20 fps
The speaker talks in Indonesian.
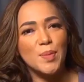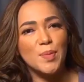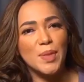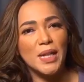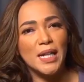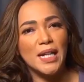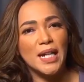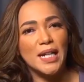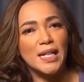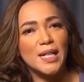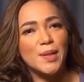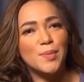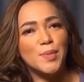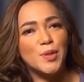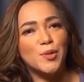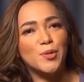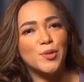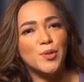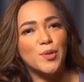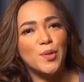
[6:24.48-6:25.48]
memberikan
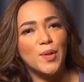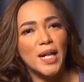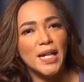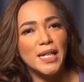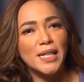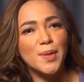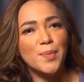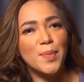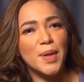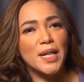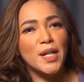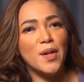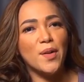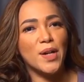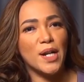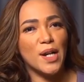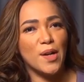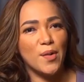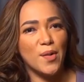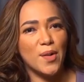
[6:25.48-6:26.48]
keberuntungan kepada
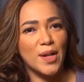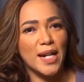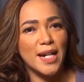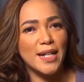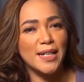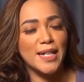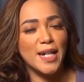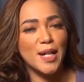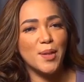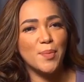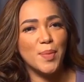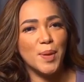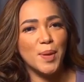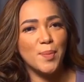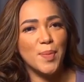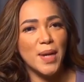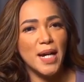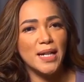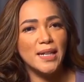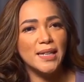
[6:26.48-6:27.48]
orang-orang yang
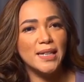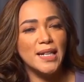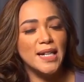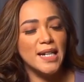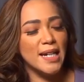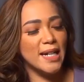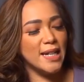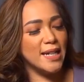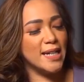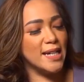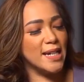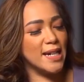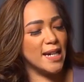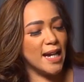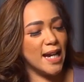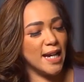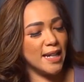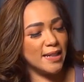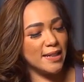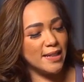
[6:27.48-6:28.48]
memang
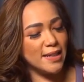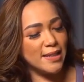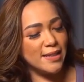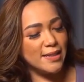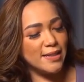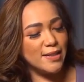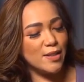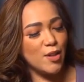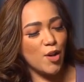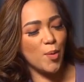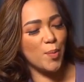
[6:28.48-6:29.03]
dengan uh,